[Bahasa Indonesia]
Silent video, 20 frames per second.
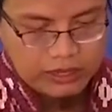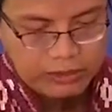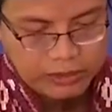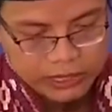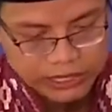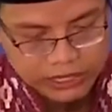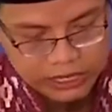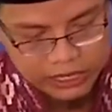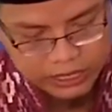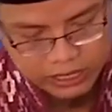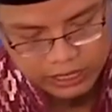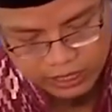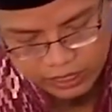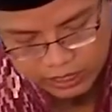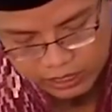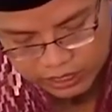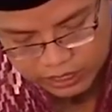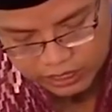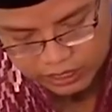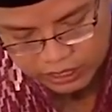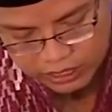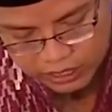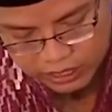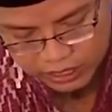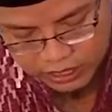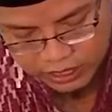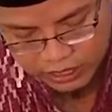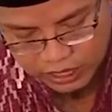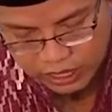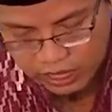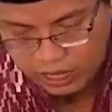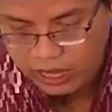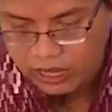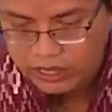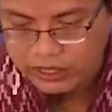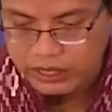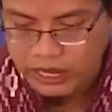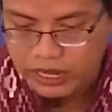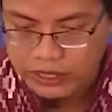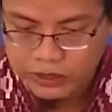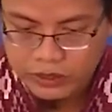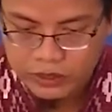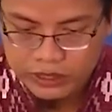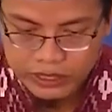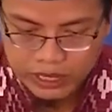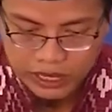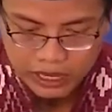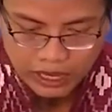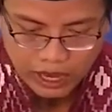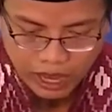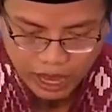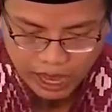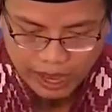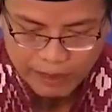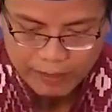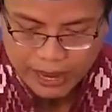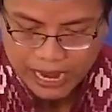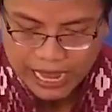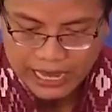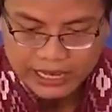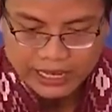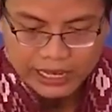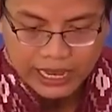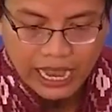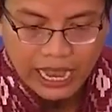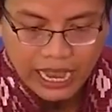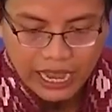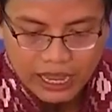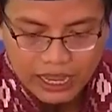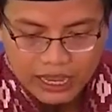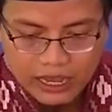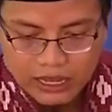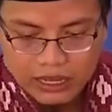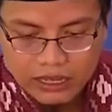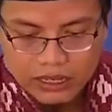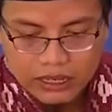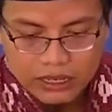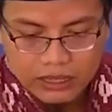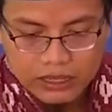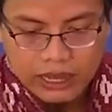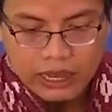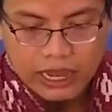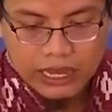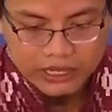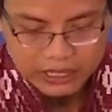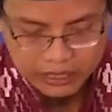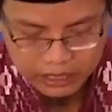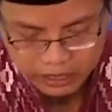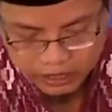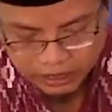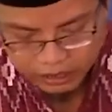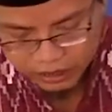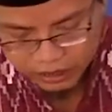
seperti ini nah selanjutnya apalagi ya kita kasih